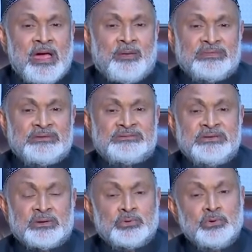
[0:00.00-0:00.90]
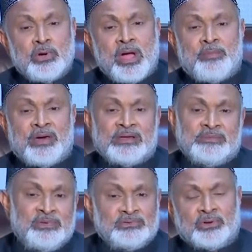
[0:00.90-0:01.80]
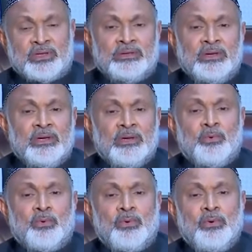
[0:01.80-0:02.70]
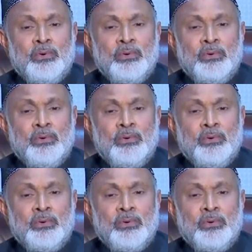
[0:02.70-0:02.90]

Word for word: আমাদের যে কোনো খাবারের ভিতরে ও